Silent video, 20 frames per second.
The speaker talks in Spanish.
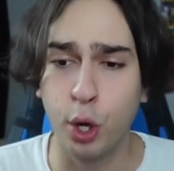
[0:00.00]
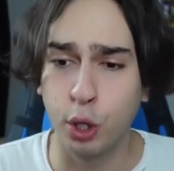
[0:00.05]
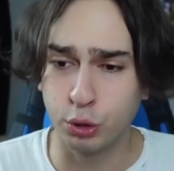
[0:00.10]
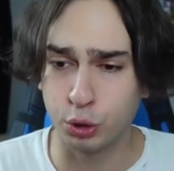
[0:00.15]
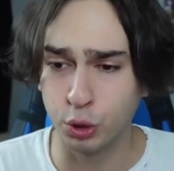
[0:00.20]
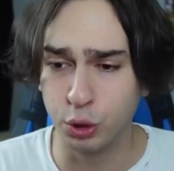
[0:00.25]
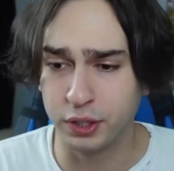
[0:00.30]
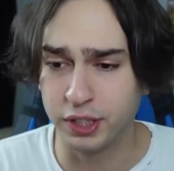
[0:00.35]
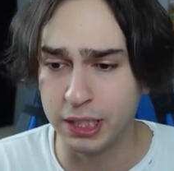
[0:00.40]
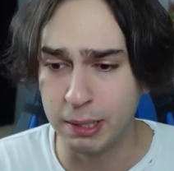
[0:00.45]
que se
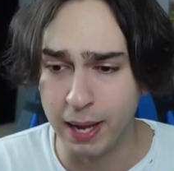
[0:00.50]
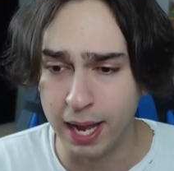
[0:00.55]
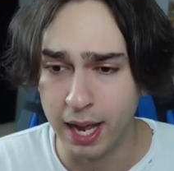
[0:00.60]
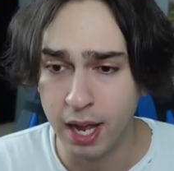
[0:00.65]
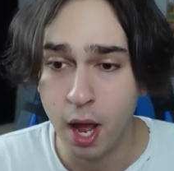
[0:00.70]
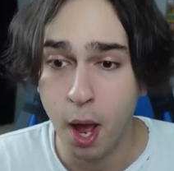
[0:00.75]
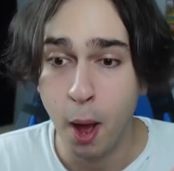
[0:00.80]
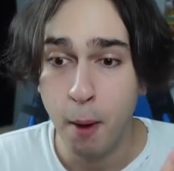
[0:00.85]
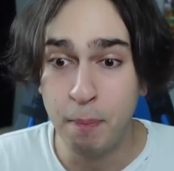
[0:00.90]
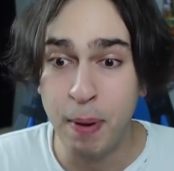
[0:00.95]
trataba
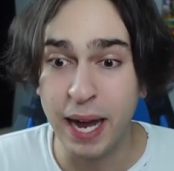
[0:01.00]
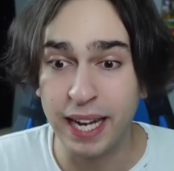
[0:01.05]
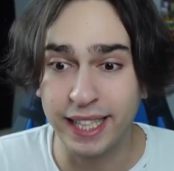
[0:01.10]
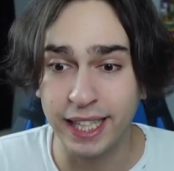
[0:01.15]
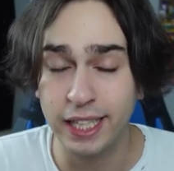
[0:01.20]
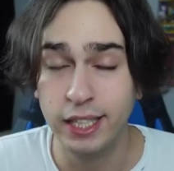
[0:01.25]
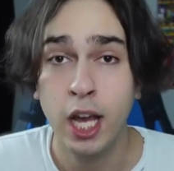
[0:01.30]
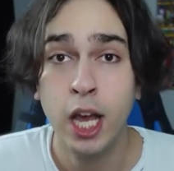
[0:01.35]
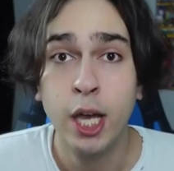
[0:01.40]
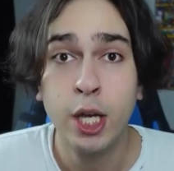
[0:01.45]
de una
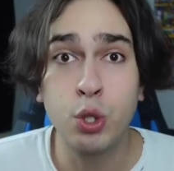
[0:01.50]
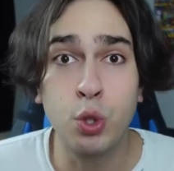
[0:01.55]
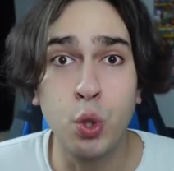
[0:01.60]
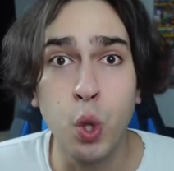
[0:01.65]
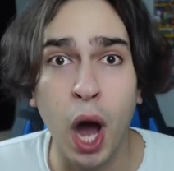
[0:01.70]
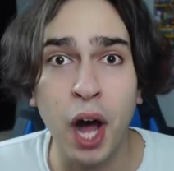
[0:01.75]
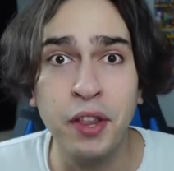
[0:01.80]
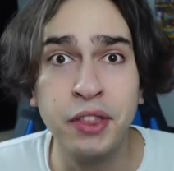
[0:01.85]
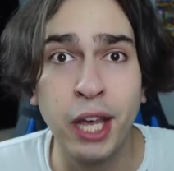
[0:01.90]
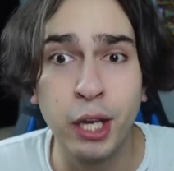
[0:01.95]
broma por
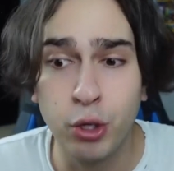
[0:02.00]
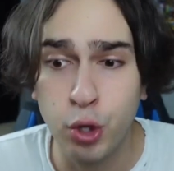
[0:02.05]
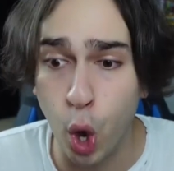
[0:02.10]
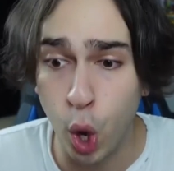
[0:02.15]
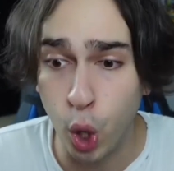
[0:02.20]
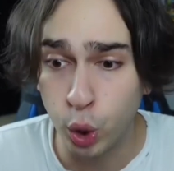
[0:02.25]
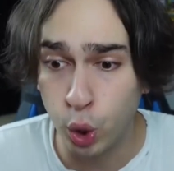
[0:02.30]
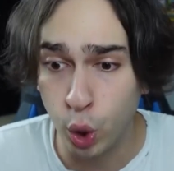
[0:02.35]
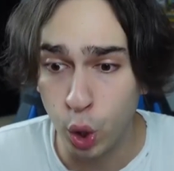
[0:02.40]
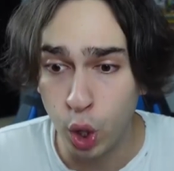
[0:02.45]
parte de sus
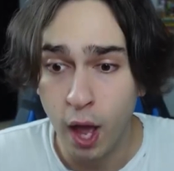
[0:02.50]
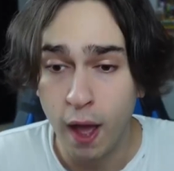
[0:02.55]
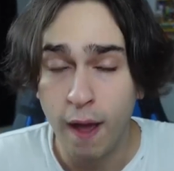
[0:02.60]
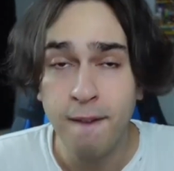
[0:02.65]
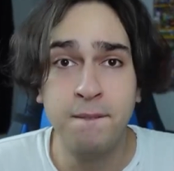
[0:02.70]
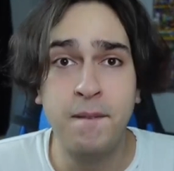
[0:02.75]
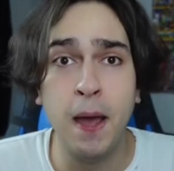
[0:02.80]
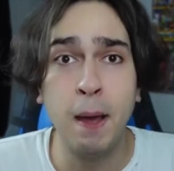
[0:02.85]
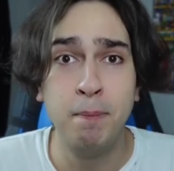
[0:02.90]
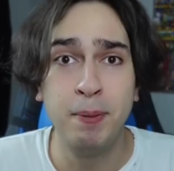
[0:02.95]
amigos,
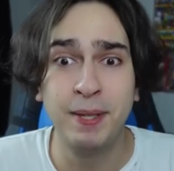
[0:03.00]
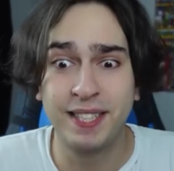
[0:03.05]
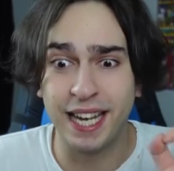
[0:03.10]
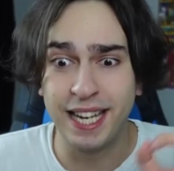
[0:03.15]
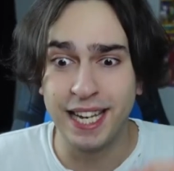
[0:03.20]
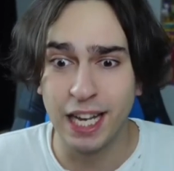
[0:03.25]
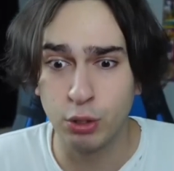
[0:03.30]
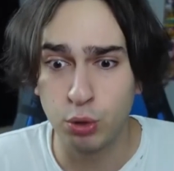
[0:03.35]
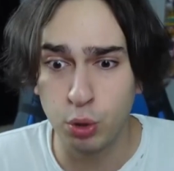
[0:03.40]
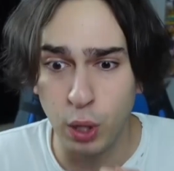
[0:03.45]
ya que
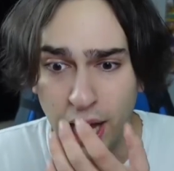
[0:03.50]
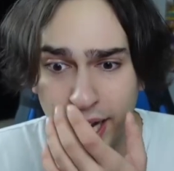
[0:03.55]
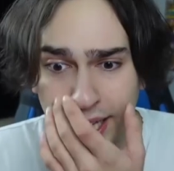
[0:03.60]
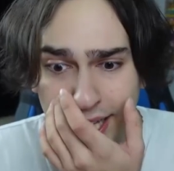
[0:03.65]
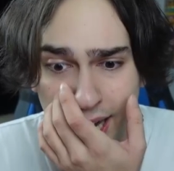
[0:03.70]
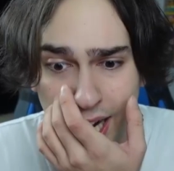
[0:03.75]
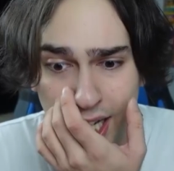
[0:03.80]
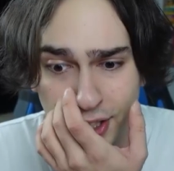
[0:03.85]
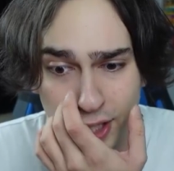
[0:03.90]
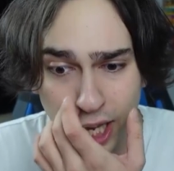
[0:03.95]
los había
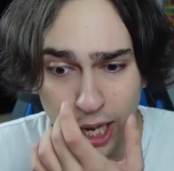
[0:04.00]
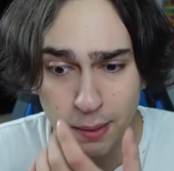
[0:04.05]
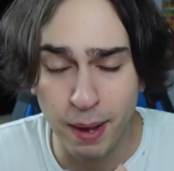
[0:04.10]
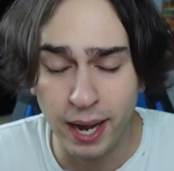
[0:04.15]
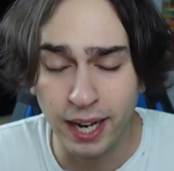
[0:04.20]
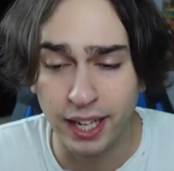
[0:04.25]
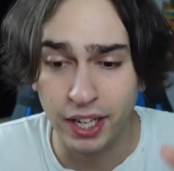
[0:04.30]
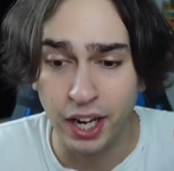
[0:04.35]
plantado.